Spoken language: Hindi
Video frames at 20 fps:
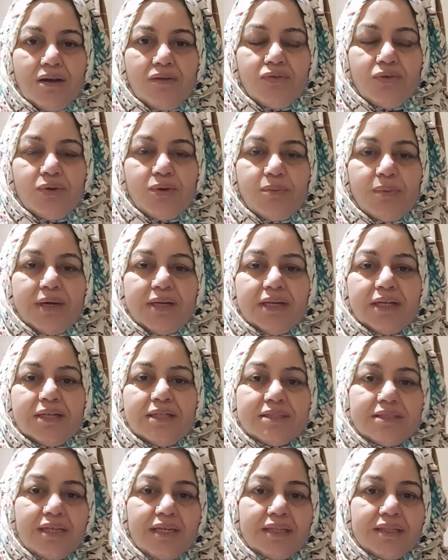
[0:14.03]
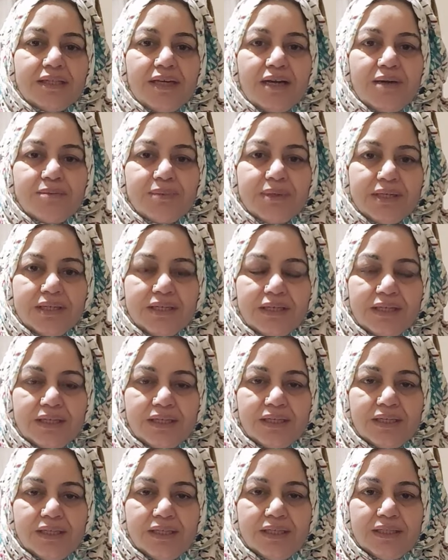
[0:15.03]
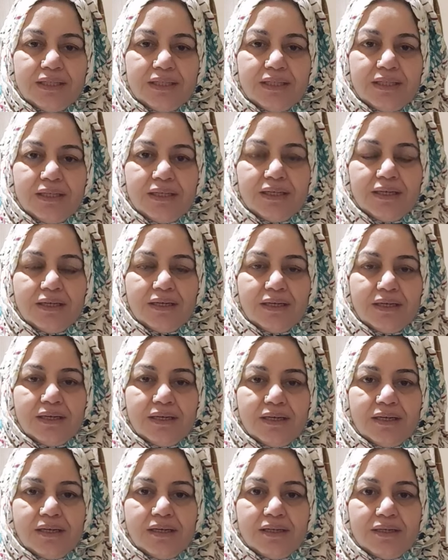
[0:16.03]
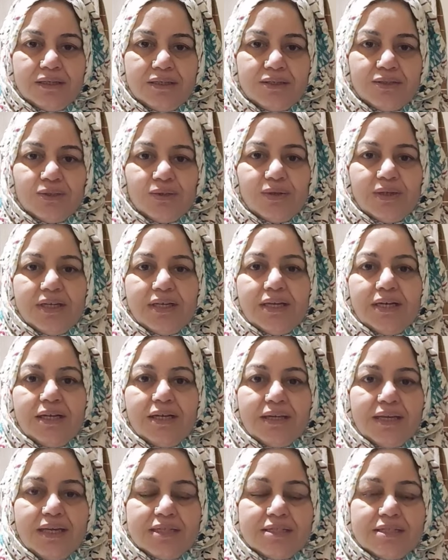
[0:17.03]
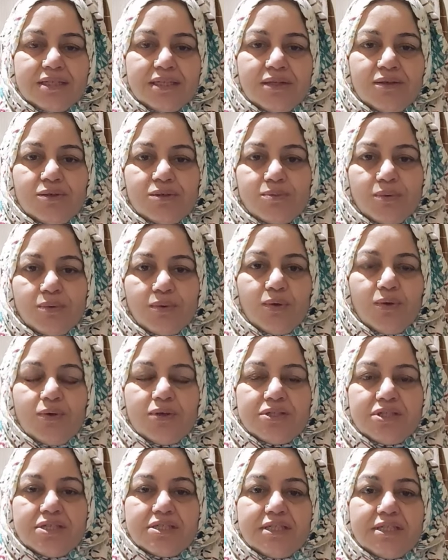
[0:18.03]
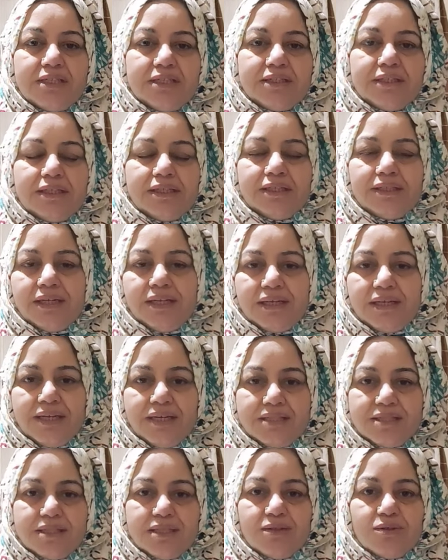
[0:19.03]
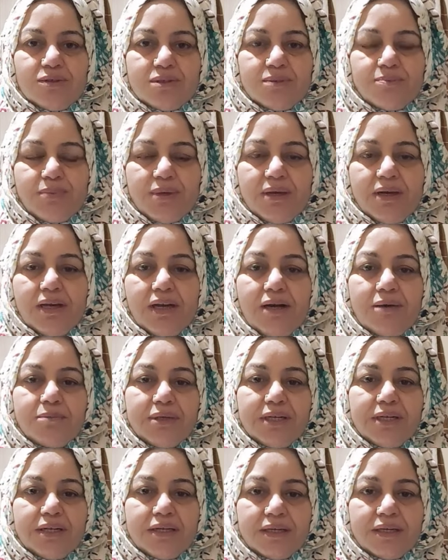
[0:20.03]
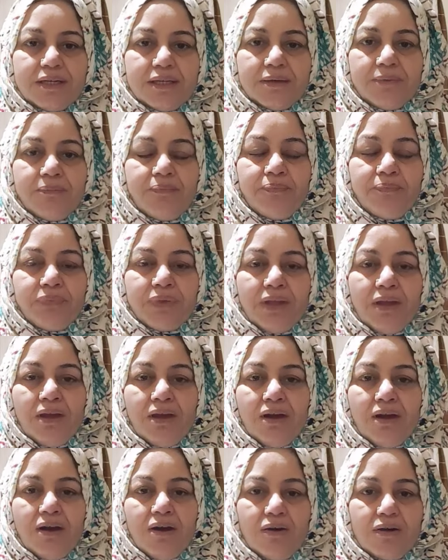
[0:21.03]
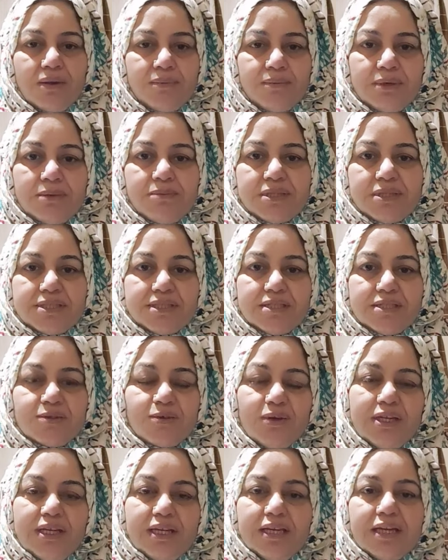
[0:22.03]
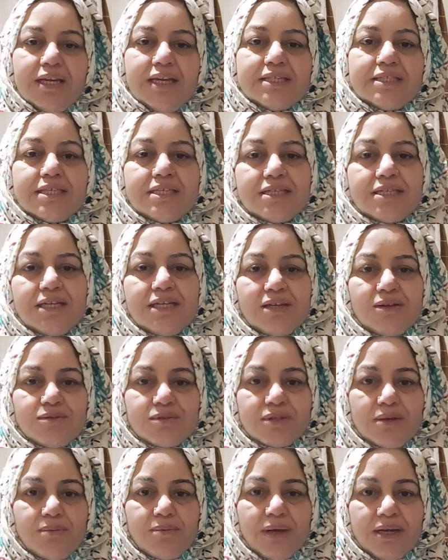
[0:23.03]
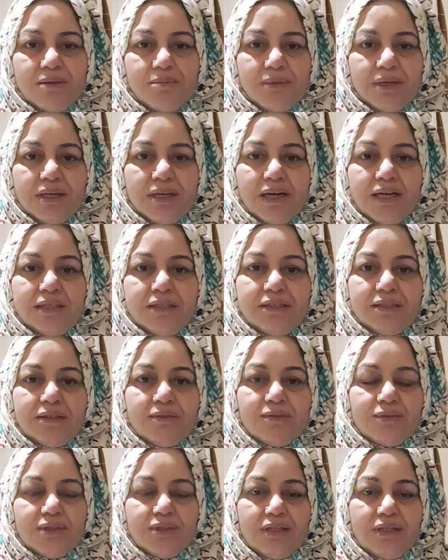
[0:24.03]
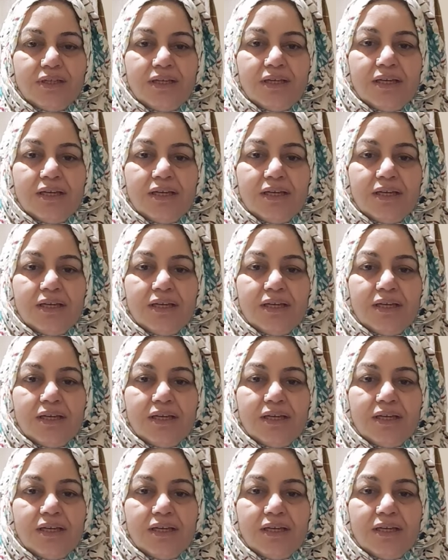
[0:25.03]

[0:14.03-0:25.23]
फूड पांडा के साथ काम करने के लिए आ, जो है कैसे उसको रजिस्टर्ड करना है कैसे उस पर काम करना है और अपने बिज़नेस को लेकर कैसे चलना है उसके बारे में गाइड करूँगी